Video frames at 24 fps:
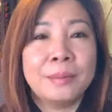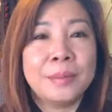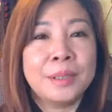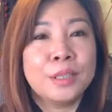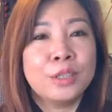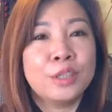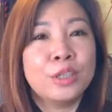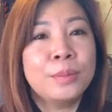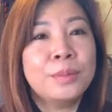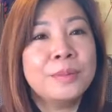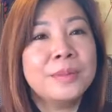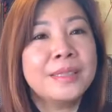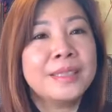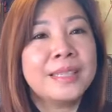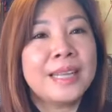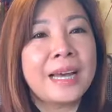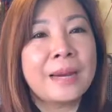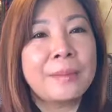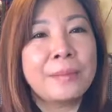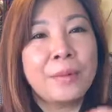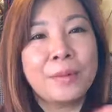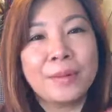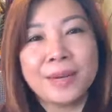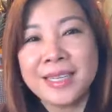mình giúp người
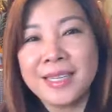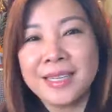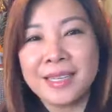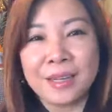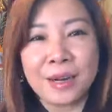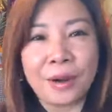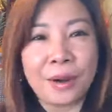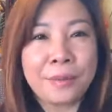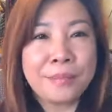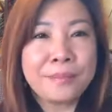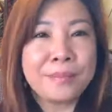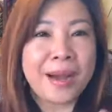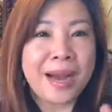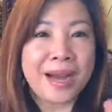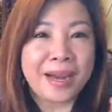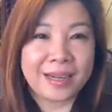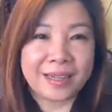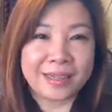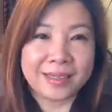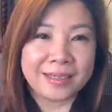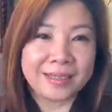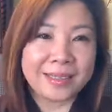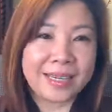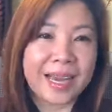ta một cái gì đó
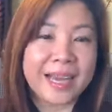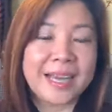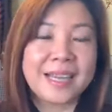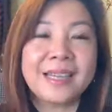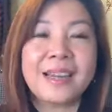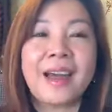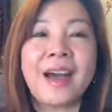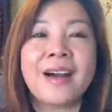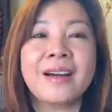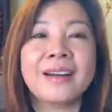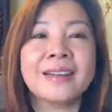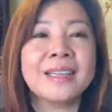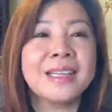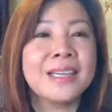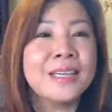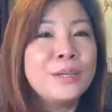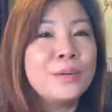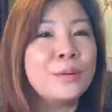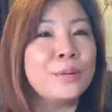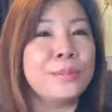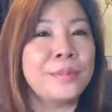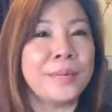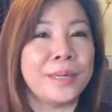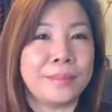bằng cái thân thiết
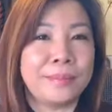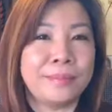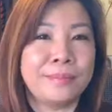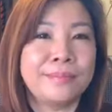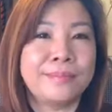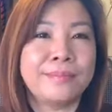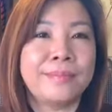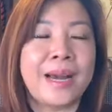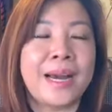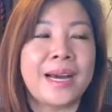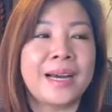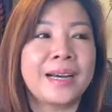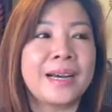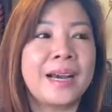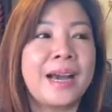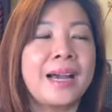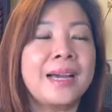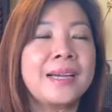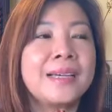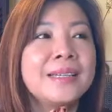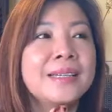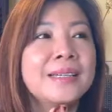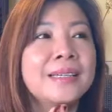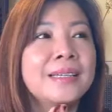của mình bằng
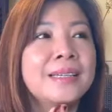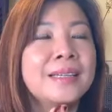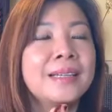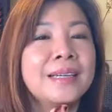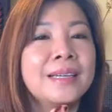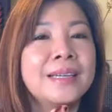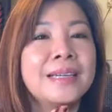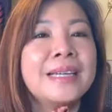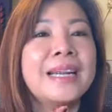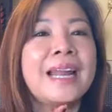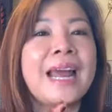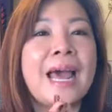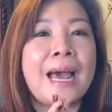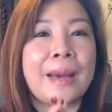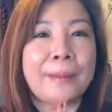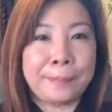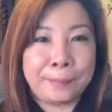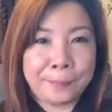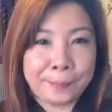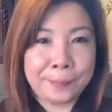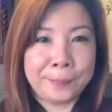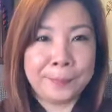cái làm